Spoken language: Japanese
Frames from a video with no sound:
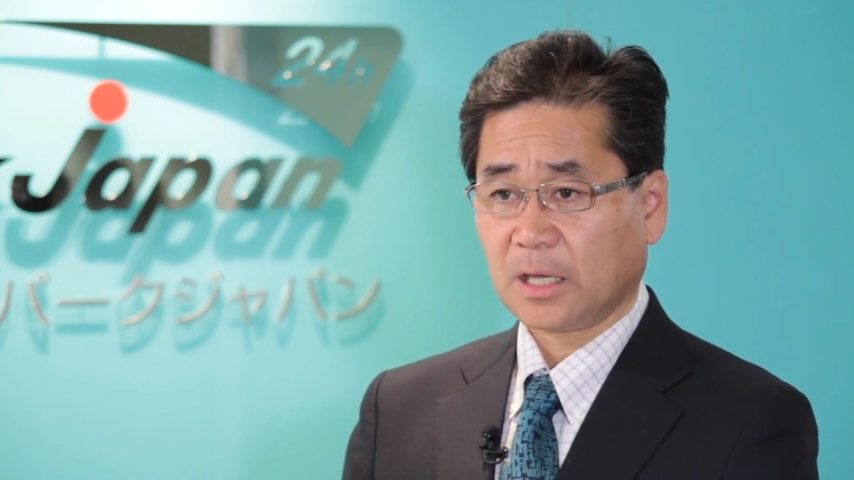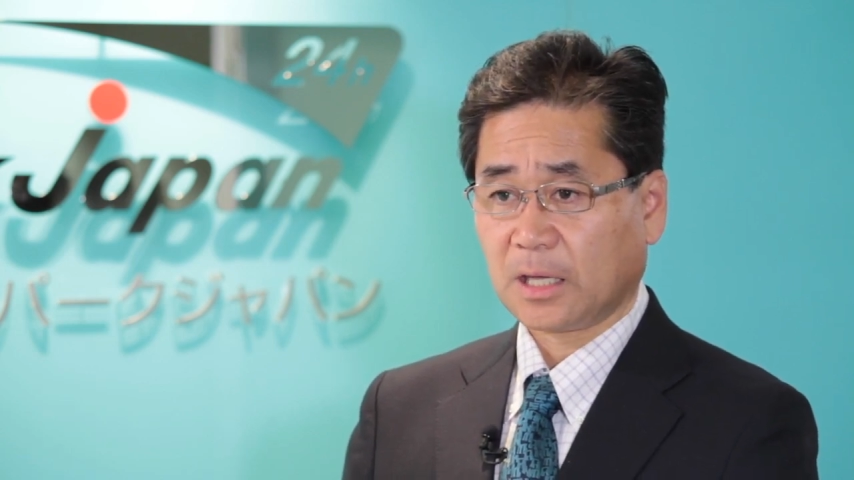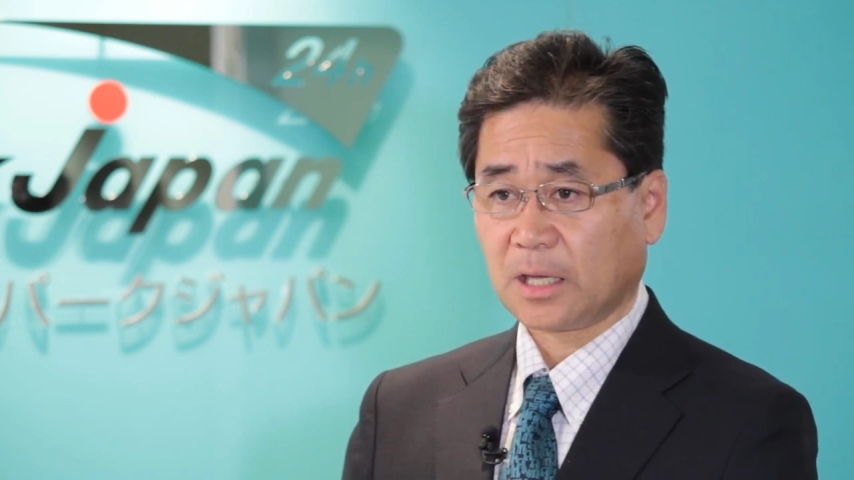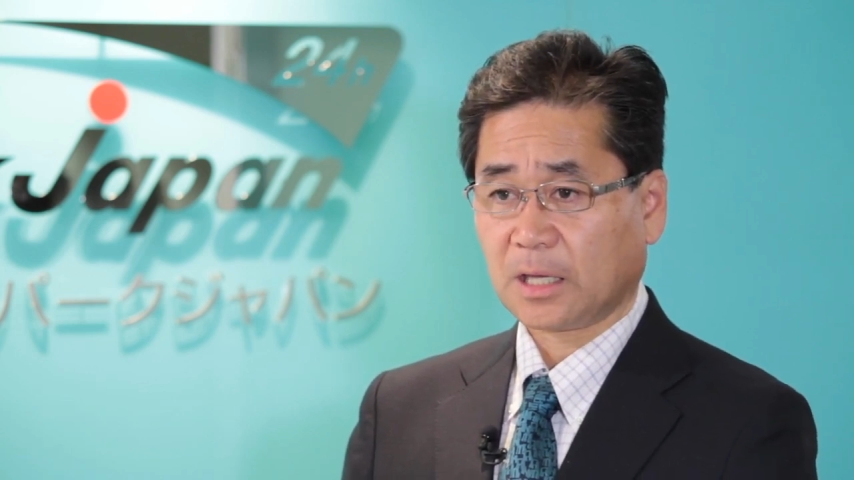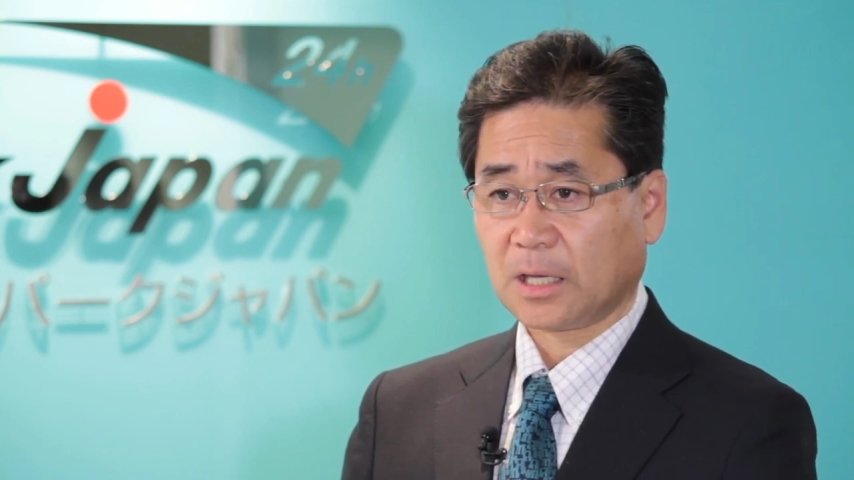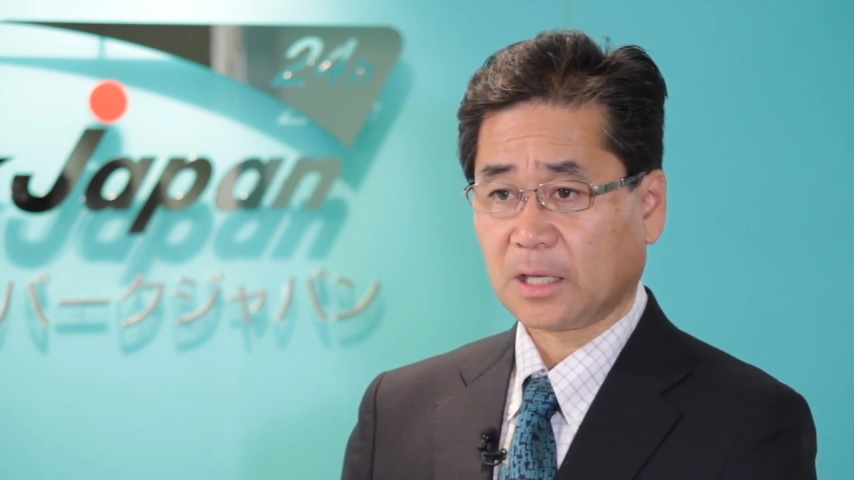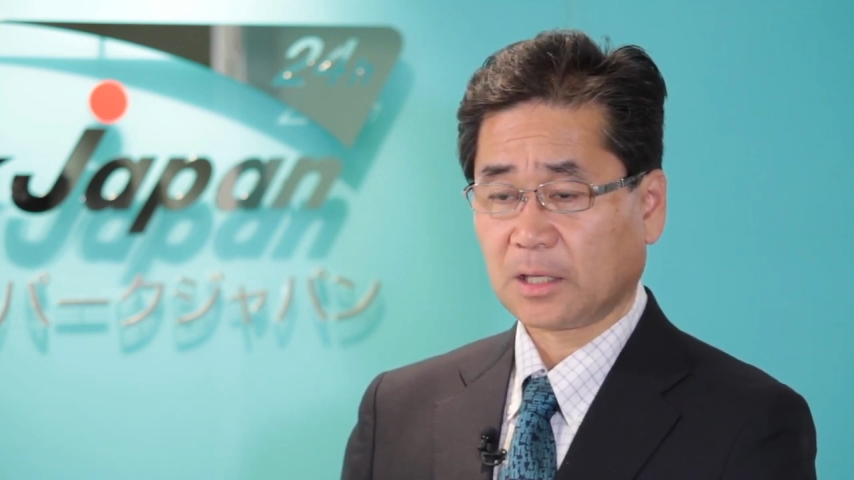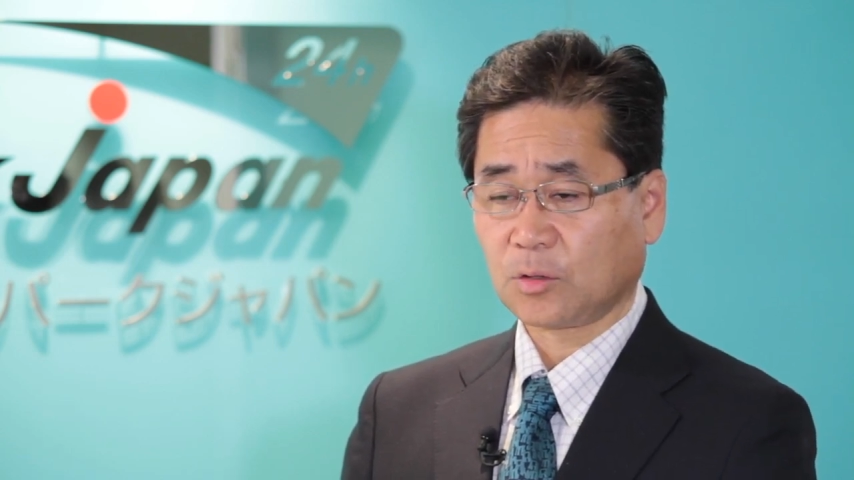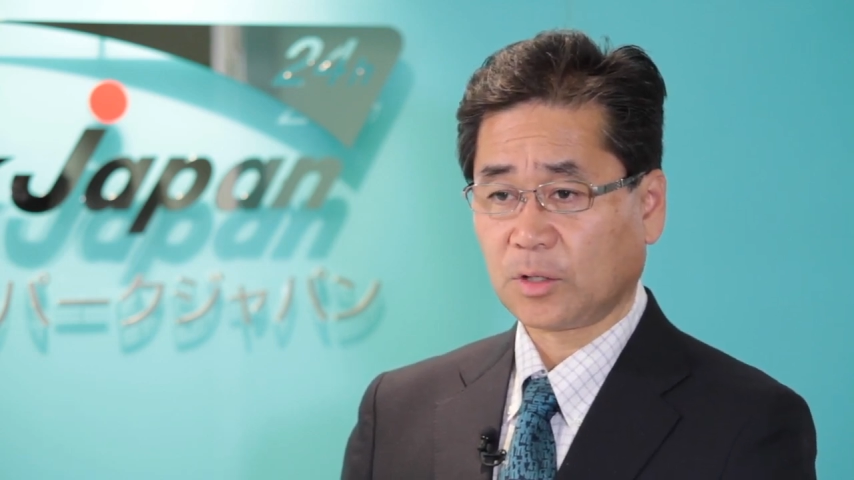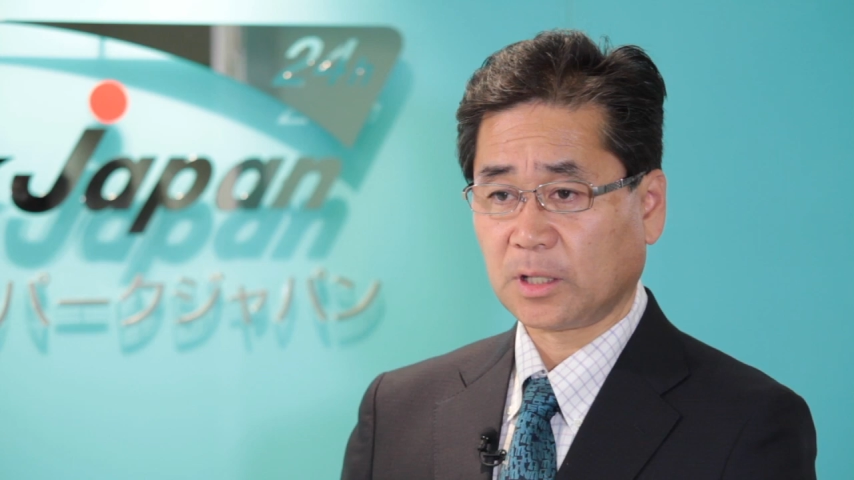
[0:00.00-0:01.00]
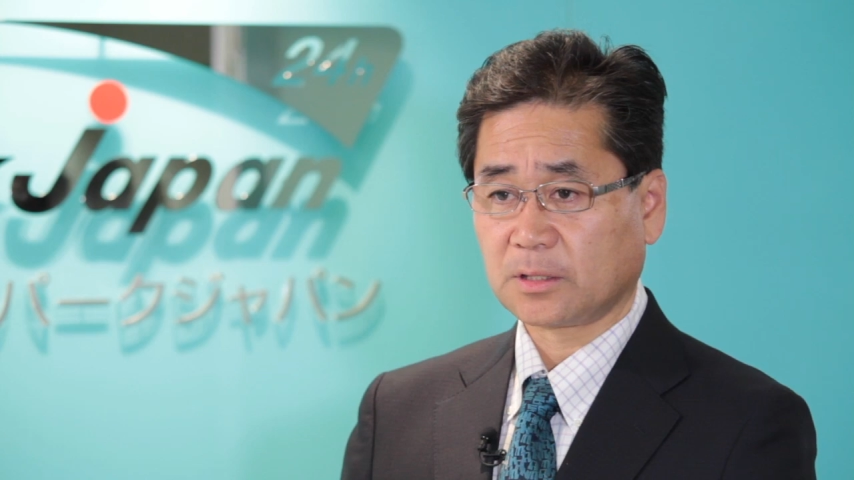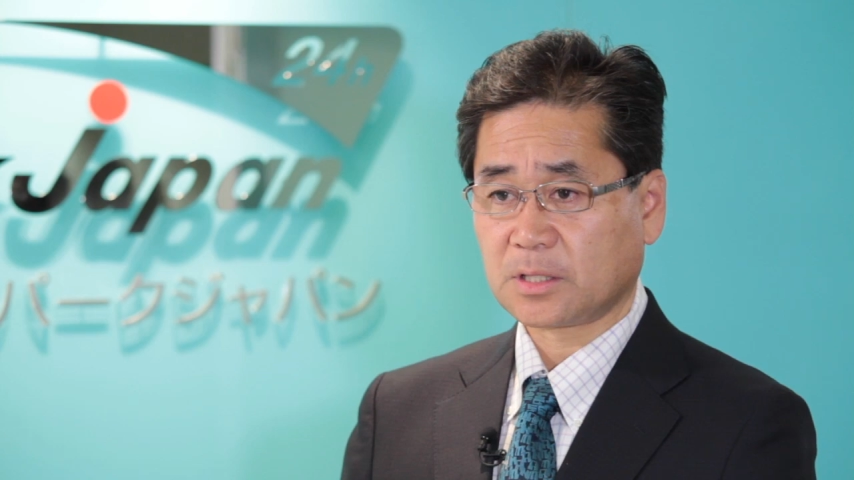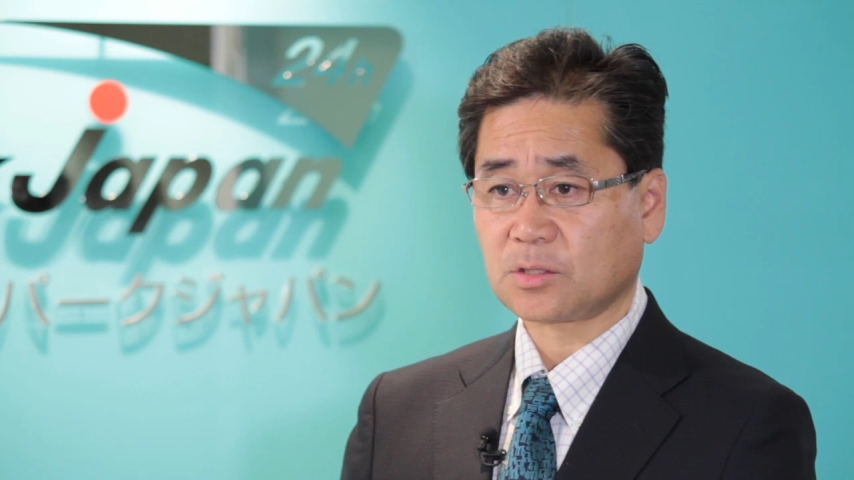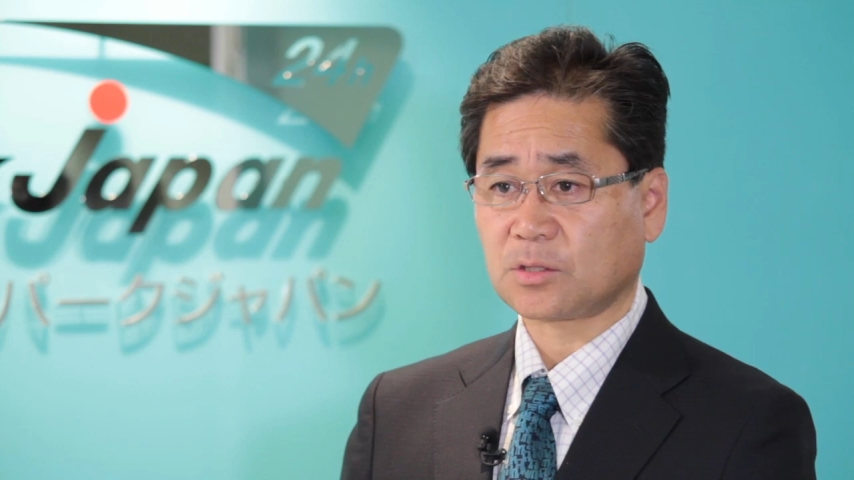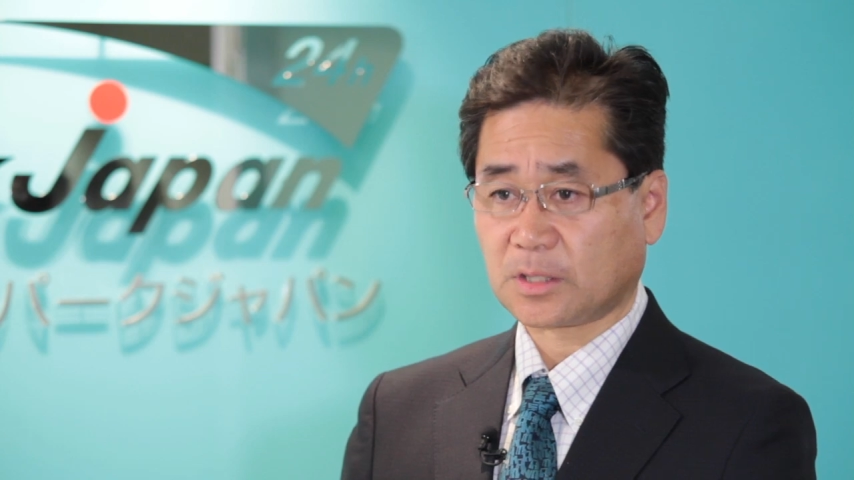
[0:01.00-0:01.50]
えより
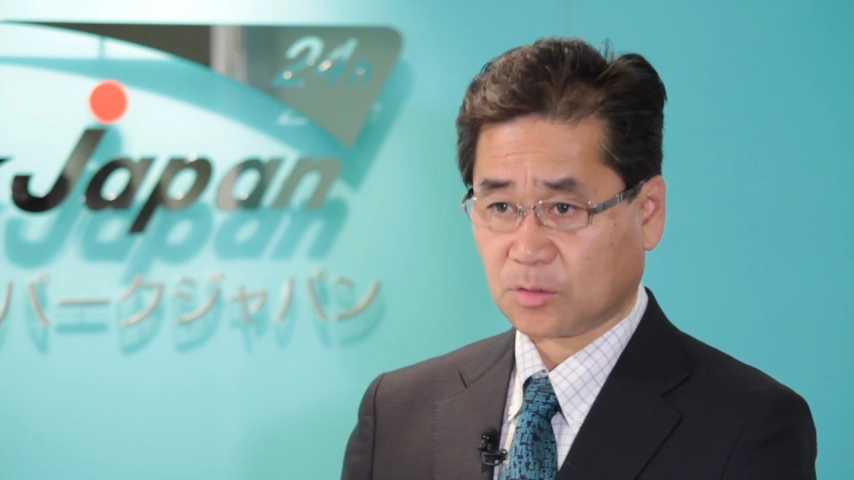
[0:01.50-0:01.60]
地図で